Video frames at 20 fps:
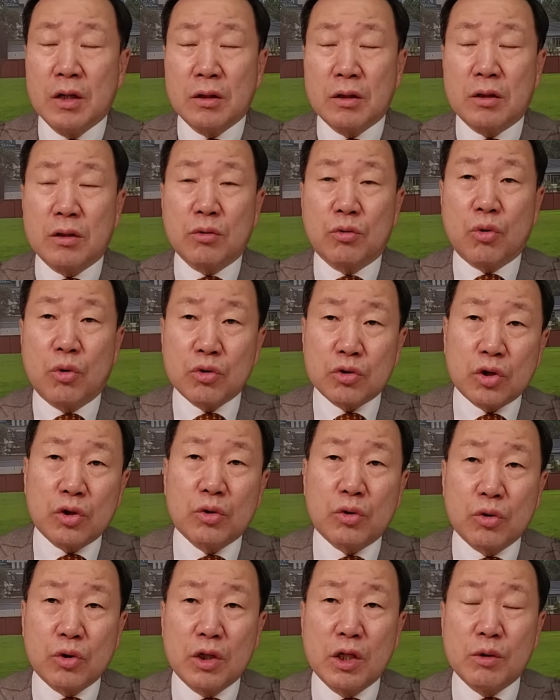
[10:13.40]
그리고
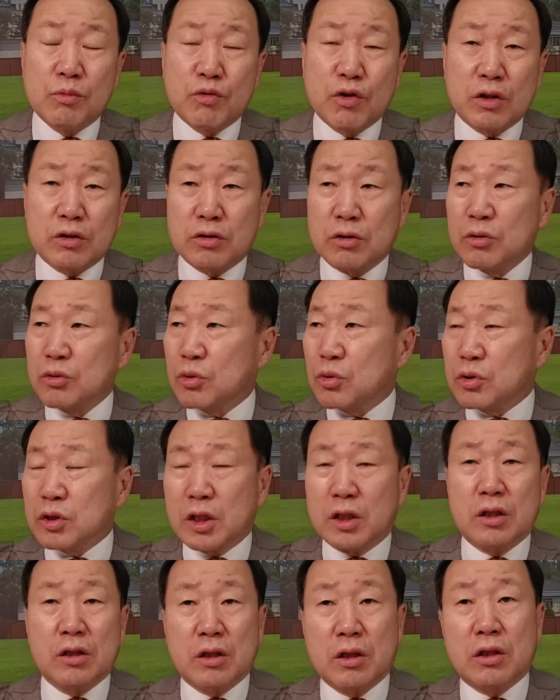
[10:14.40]
공천도 일부에서는 또
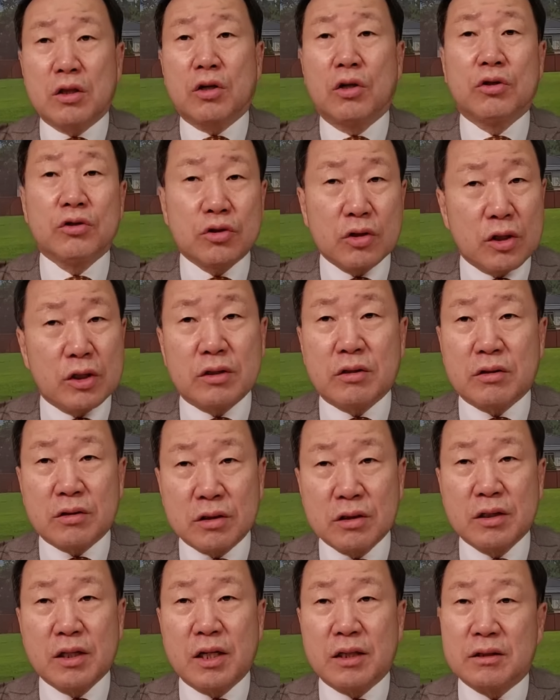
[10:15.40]
자기들이 경선에서
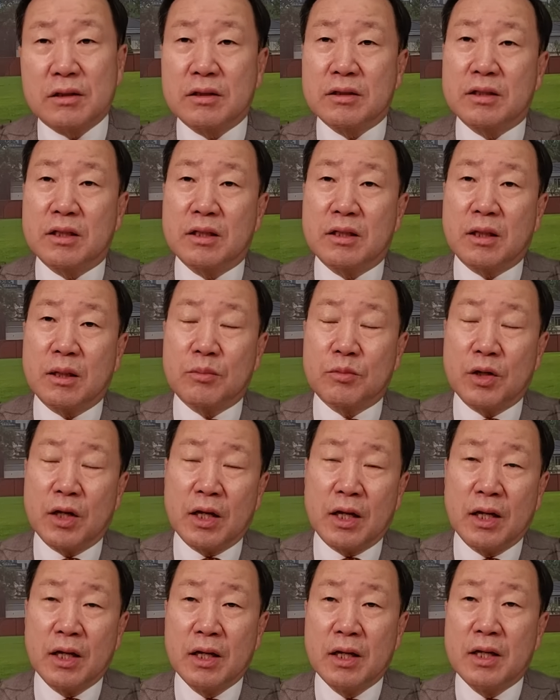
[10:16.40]
승리한 것이기
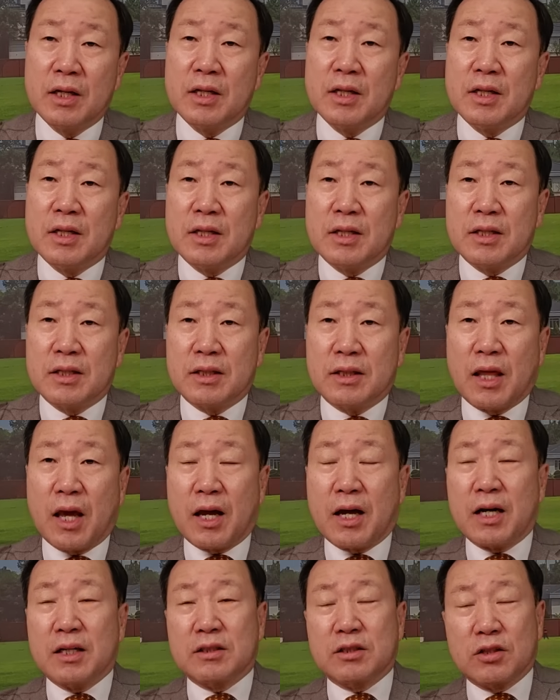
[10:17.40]
때문에
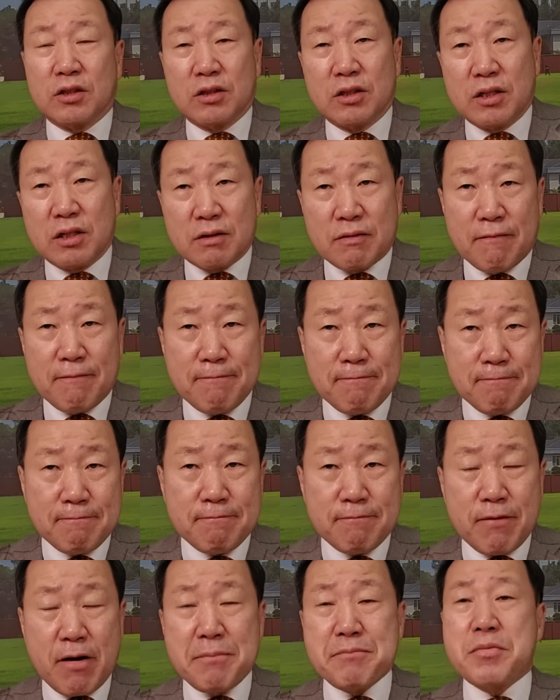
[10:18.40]
대가성을
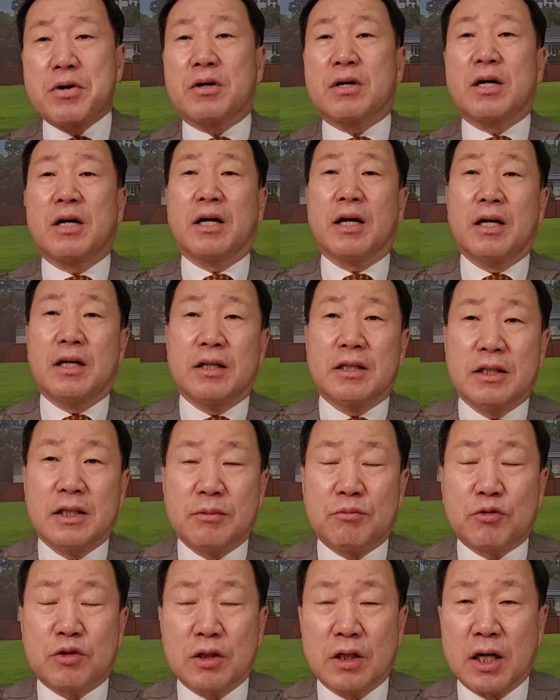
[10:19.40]
완벽하게
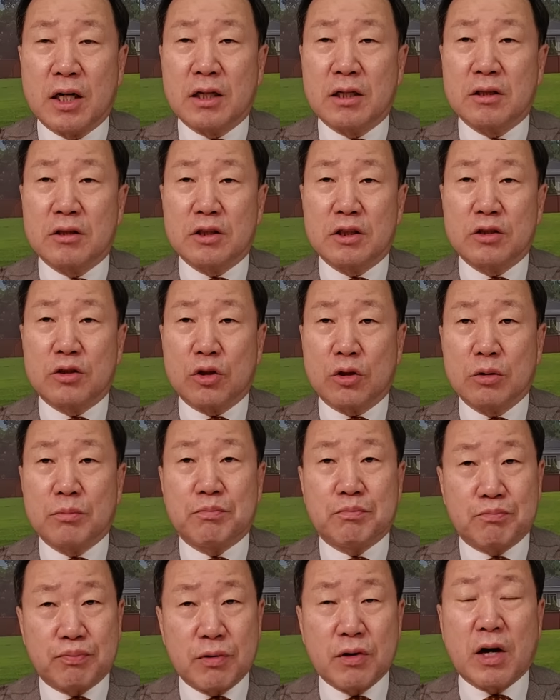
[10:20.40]
입증하는 것이 저는
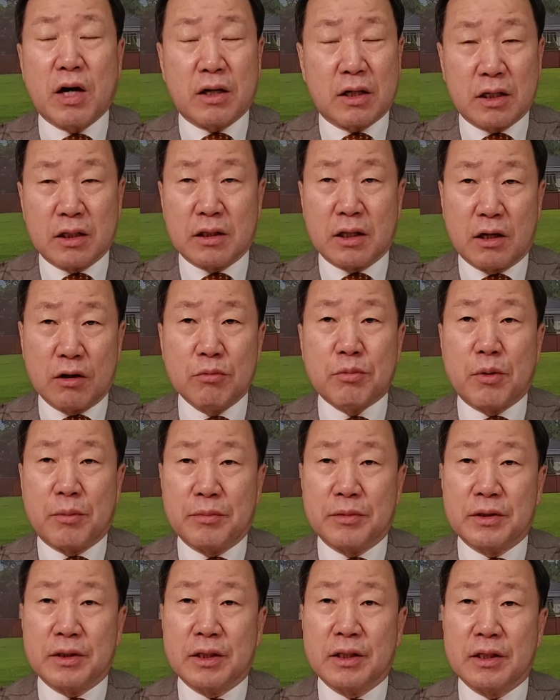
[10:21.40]
불가능하다고
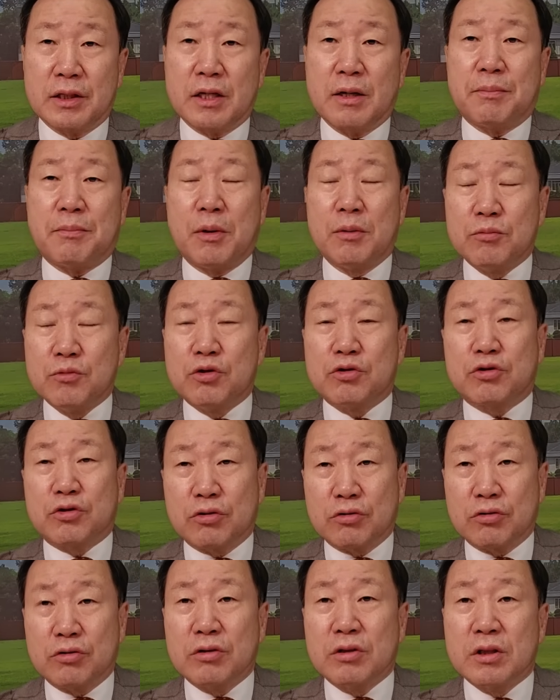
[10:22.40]
봅니다. 그러니까
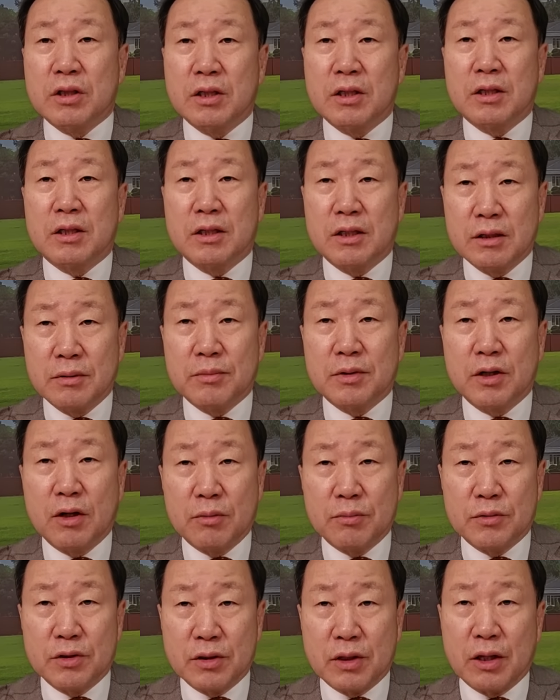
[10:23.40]
법률적으로는 의미가
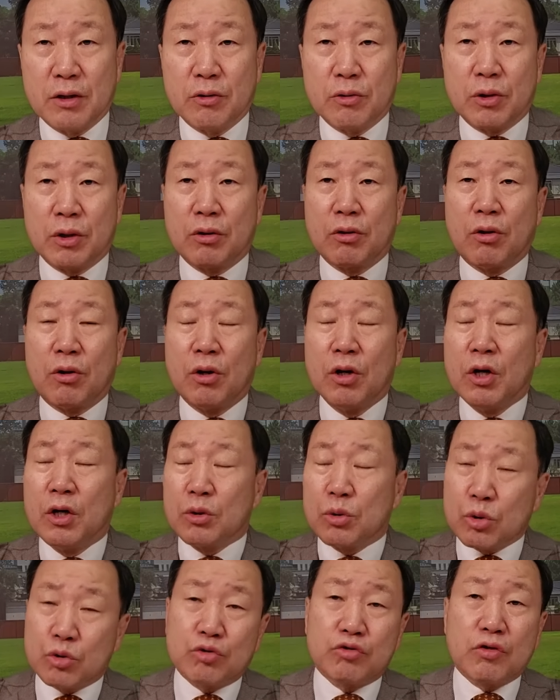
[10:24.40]
없는 내용이고
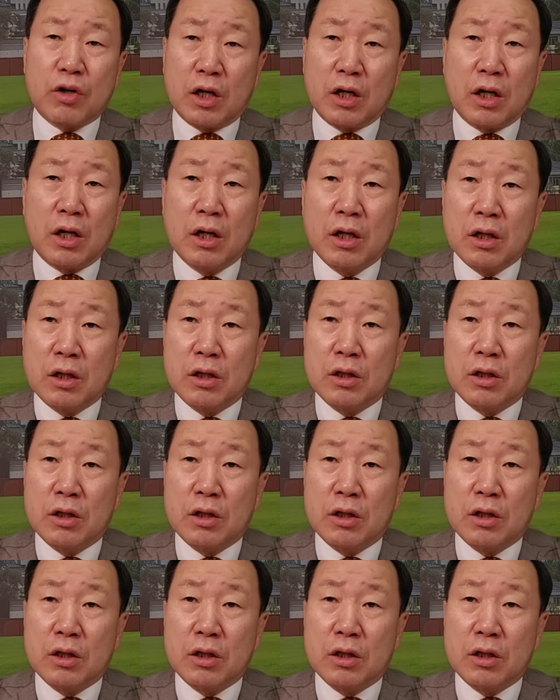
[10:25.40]
또 중간에